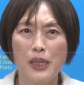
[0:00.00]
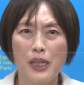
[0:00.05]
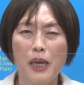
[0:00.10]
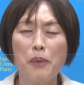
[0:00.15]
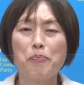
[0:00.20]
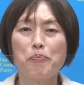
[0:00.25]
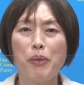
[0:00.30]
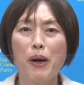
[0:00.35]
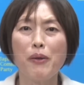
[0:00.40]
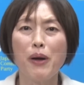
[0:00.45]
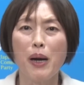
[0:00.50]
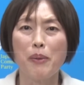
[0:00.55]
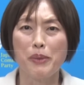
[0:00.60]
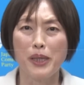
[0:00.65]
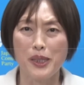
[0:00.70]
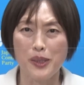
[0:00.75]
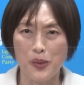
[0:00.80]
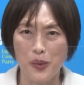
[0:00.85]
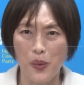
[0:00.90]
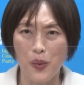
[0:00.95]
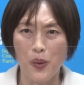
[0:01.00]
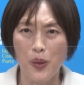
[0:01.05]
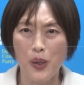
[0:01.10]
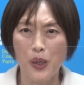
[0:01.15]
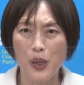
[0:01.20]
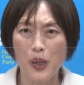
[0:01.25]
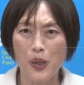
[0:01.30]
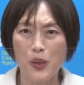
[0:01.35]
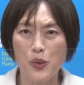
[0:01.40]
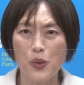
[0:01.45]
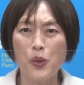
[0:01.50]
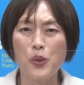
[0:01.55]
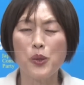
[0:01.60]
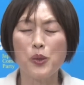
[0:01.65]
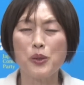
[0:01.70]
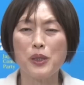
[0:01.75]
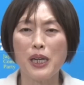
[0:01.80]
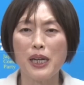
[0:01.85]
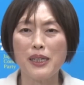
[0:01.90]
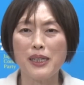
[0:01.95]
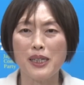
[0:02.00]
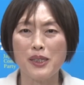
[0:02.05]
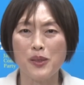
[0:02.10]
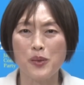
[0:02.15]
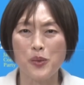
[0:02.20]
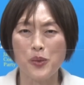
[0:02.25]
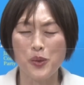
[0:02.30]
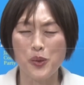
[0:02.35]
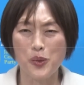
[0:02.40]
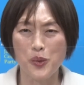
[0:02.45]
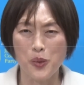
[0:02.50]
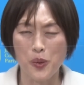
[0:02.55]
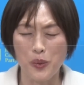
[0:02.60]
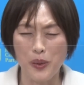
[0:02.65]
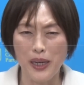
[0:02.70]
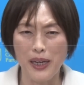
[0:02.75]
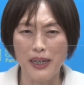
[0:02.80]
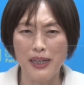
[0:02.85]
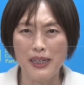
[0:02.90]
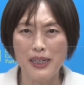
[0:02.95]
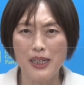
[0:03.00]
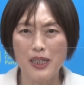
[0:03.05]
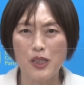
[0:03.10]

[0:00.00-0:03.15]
エンパワーメント能力開発というのは